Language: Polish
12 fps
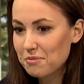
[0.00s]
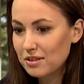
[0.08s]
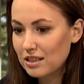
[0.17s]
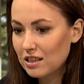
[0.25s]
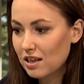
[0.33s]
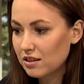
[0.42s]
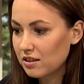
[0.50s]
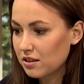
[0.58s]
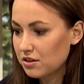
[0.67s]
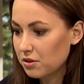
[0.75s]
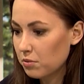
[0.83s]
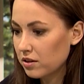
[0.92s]
mamy nagranie,
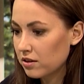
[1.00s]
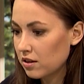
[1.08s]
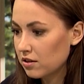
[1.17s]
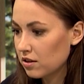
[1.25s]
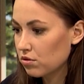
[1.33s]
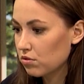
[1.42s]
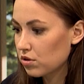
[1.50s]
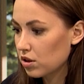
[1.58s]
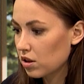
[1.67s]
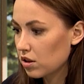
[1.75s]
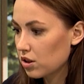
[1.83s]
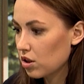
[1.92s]
gdzie Magdalena Żuk
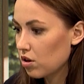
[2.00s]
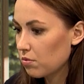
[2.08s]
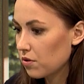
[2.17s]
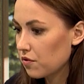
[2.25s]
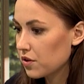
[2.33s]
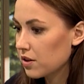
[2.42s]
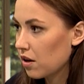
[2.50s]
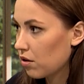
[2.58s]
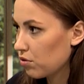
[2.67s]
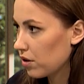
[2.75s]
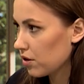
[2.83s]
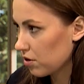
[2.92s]
rzekomo
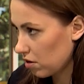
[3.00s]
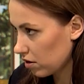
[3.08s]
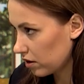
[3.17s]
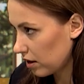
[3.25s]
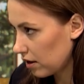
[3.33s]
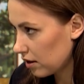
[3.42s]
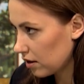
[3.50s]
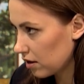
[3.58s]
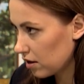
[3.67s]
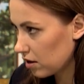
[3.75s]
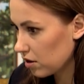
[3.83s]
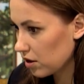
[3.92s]
wyskakuje z okna, y,
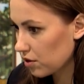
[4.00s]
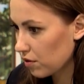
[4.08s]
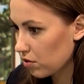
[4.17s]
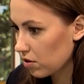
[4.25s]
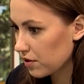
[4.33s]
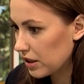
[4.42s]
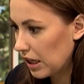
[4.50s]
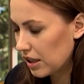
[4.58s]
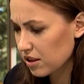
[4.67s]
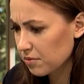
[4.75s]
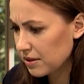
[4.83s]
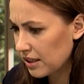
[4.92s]
mhm. jest w mhm. ogóle w
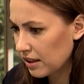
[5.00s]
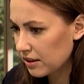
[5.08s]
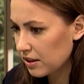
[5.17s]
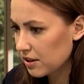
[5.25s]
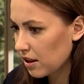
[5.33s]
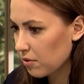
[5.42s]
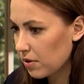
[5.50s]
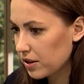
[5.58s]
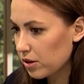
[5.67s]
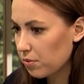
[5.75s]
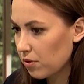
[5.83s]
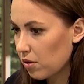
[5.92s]
strasznym stanie, jest tak
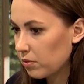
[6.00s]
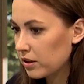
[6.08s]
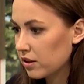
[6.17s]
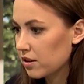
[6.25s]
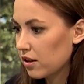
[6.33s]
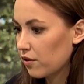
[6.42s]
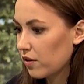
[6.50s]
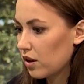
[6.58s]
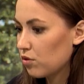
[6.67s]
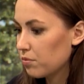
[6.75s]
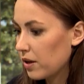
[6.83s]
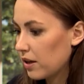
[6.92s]
bardzo połamana, że za
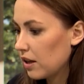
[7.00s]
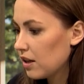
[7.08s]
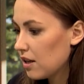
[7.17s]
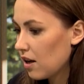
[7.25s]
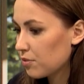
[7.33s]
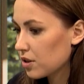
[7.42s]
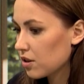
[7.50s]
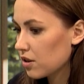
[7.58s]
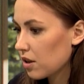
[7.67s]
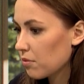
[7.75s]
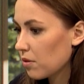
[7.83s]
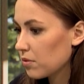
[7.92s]
chwilę umiera, a przecież
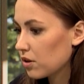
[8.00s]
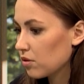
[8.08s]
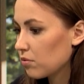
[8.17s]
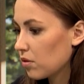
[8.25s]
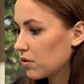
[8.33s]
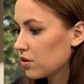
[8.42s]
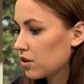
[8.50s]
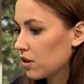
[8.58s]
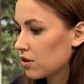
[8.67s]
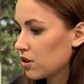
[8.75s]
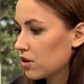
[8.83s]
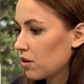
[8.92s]
jak mamy ten moment,
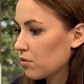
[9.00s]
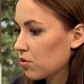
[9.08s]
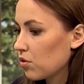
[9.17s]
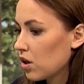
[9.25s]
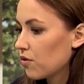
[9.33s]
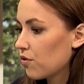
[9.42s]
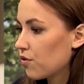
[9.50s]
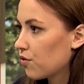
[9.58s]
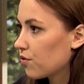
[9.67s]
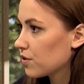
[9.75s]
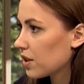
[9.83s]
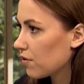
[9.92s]
że gdzieś tam ją
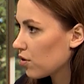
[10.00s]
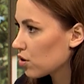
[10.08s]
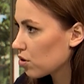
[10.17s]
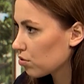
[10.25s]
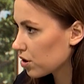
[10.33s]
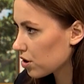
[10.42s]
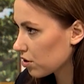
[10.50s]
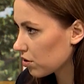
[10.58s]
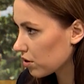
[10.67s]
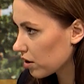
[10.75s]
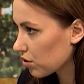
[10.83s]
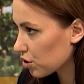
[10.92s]
w, zawożą jeszcze
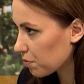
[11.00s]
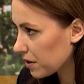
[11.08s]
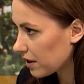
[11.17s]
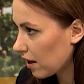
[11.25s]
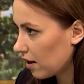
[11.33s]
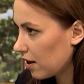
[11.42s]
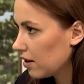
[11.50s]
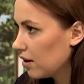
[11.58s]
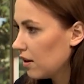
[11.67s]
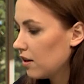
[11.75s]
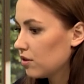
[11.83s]
do tego szpitala,